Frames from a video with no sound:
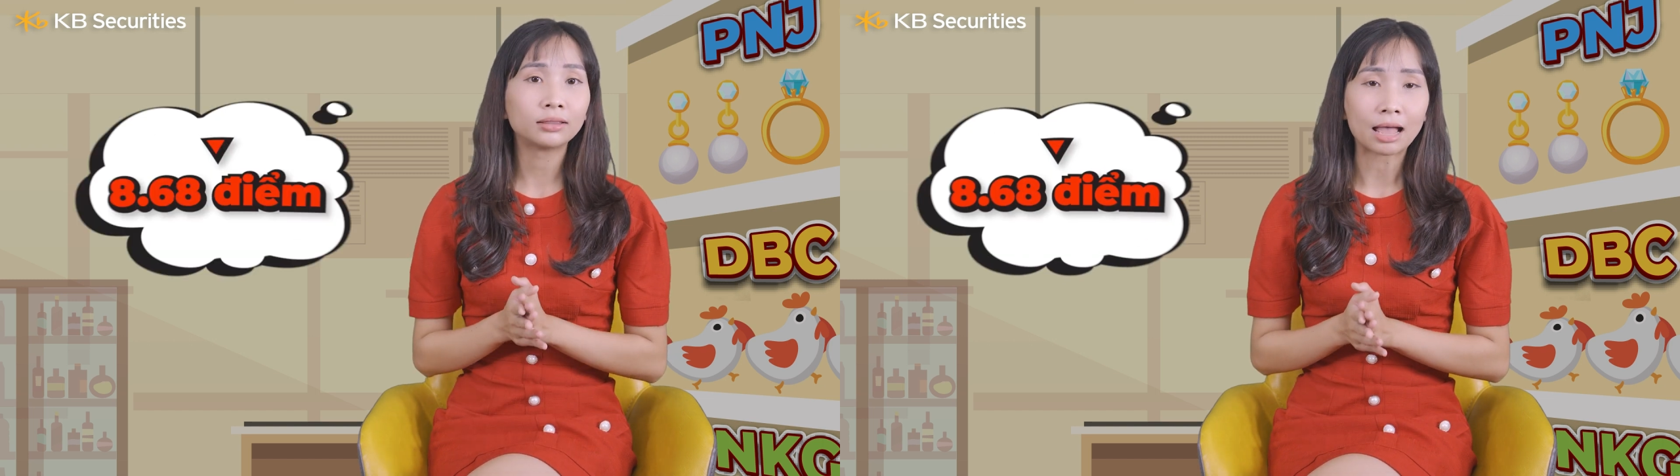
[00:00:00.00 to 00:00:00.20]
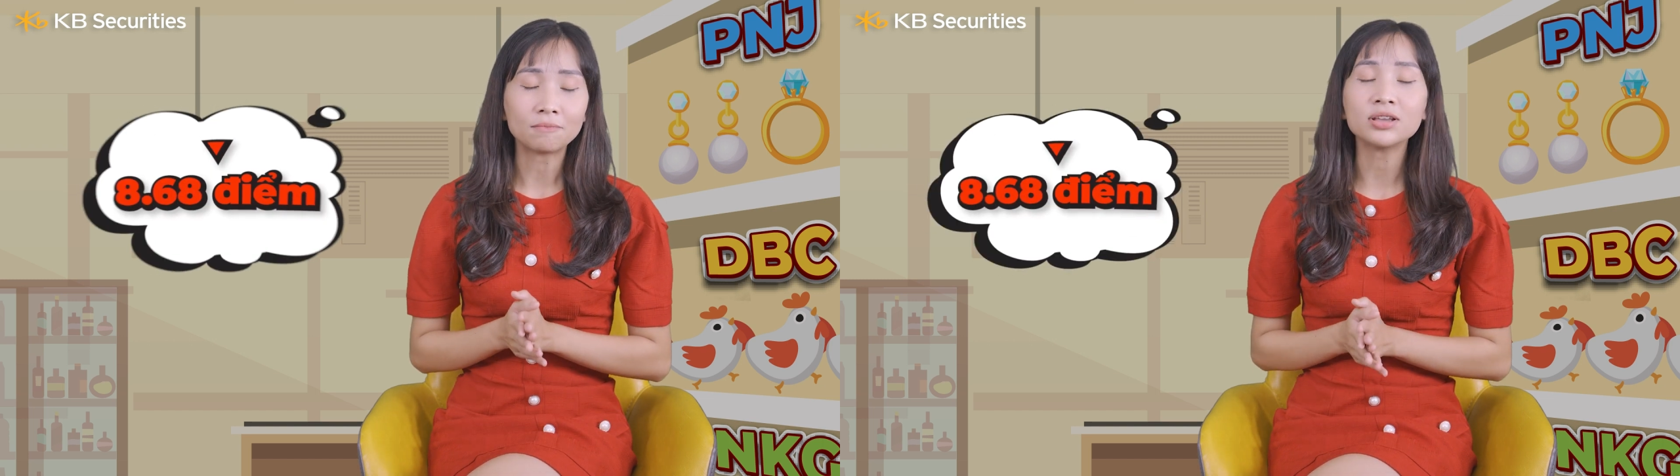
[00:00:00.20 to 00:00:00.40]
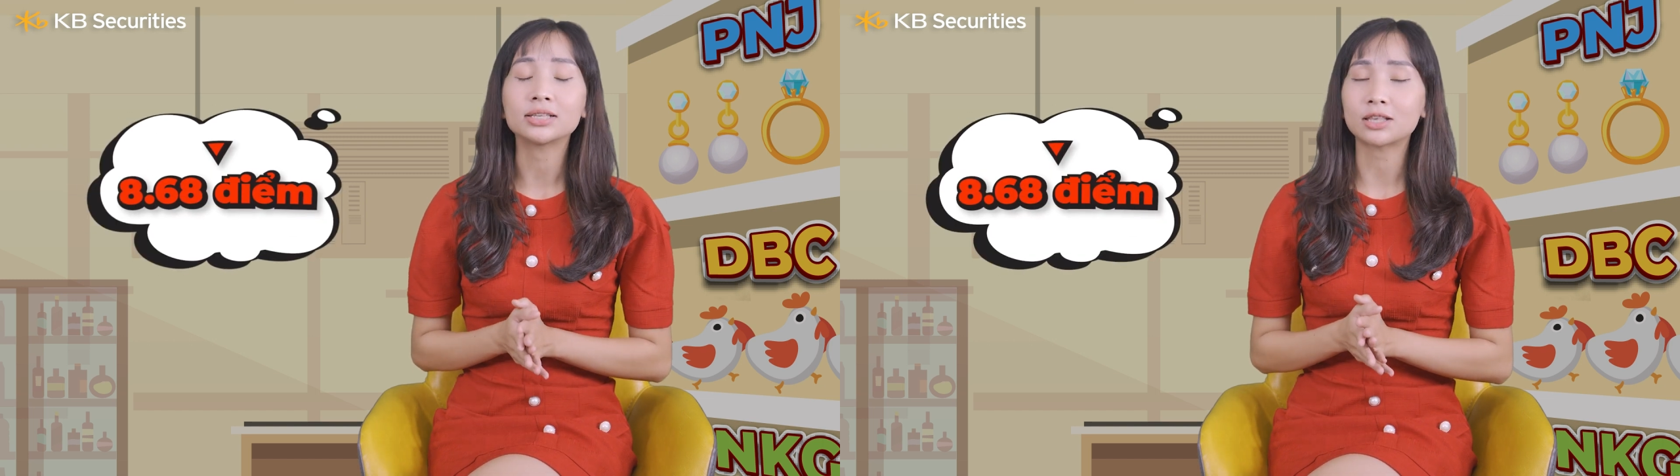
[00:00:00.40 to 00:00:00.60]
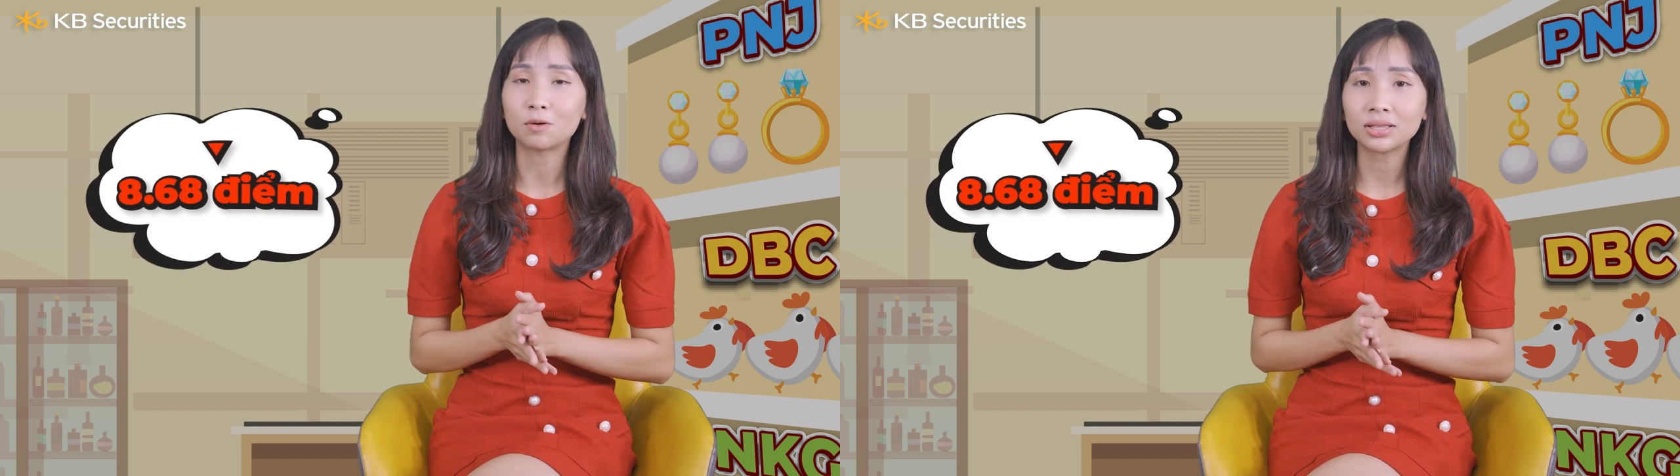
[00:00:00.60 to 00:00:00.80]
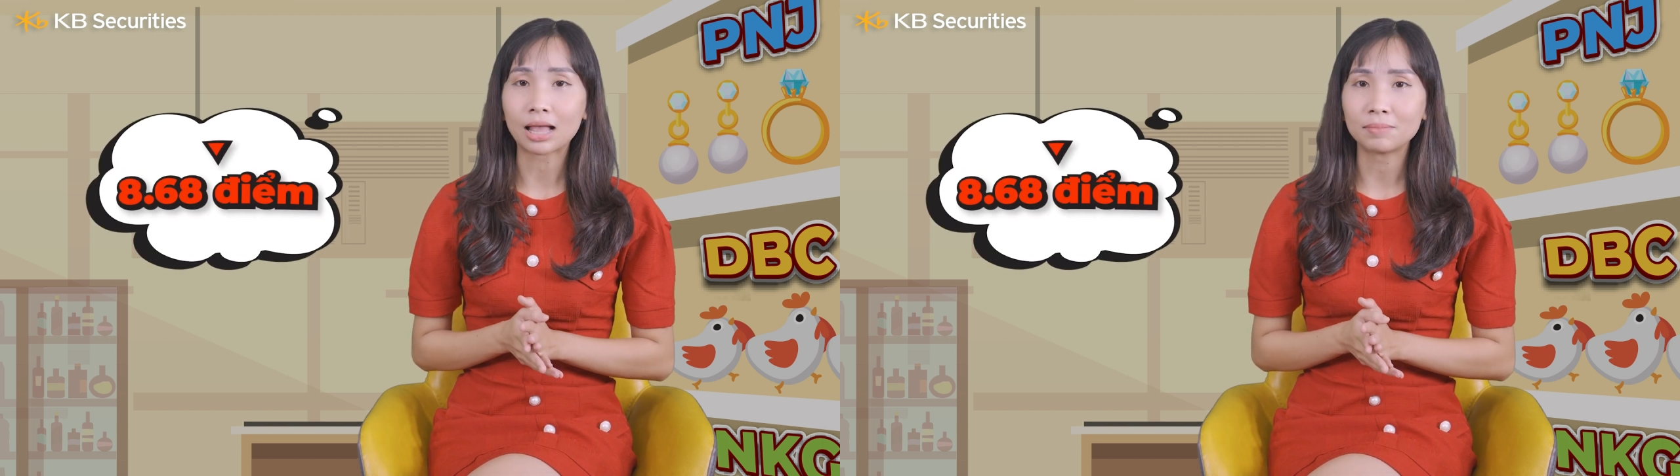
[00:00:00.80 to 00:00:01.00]

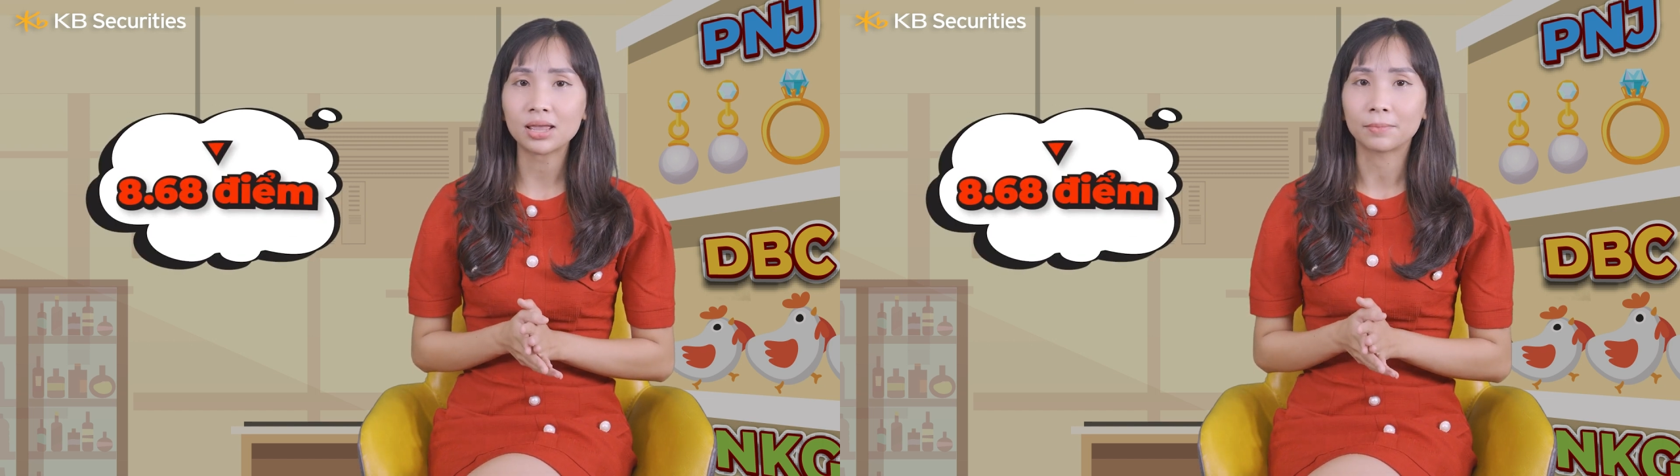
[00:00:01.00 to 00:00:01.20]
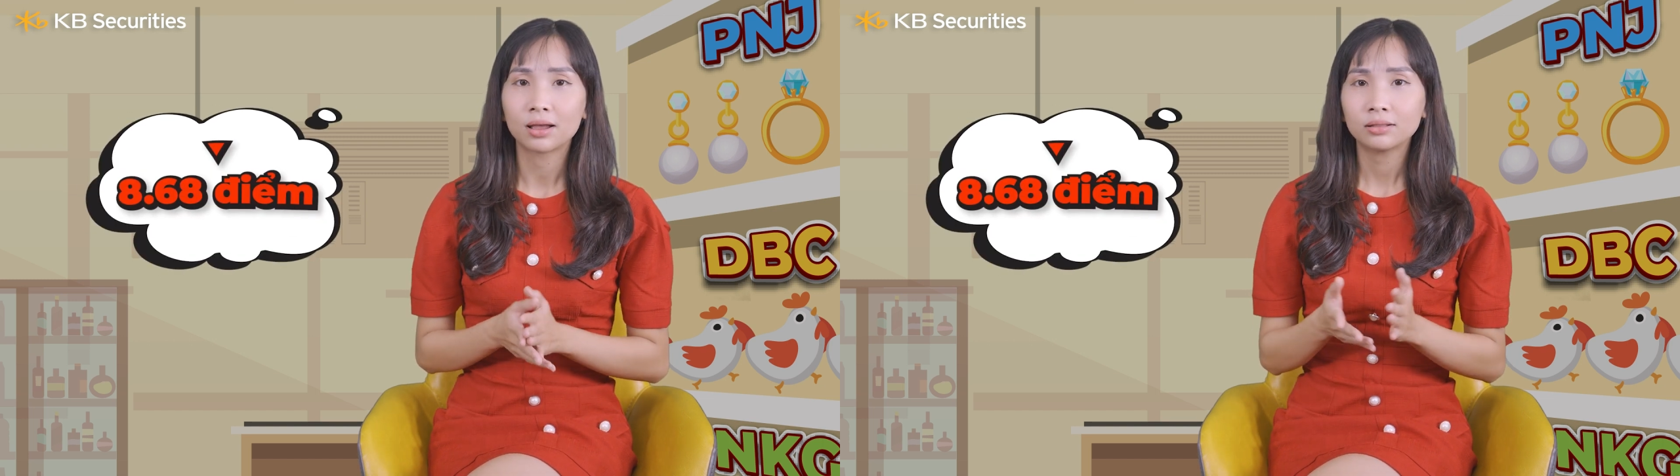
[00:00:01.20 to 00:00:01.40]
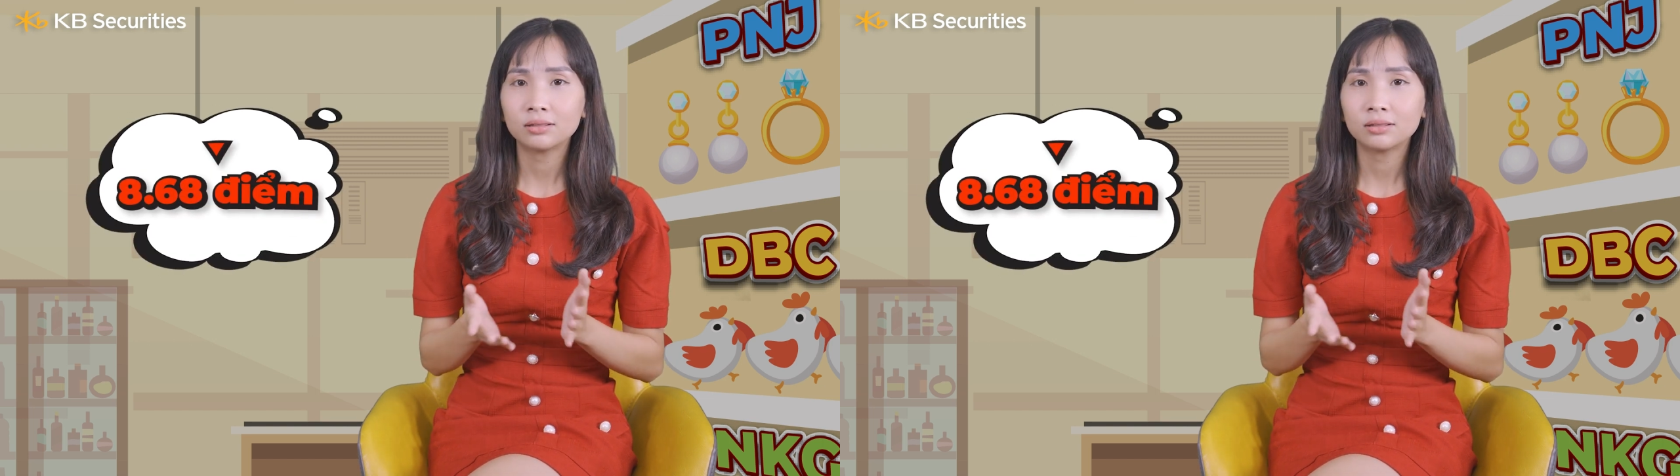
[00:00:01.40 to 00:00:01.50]
8,68 điểm,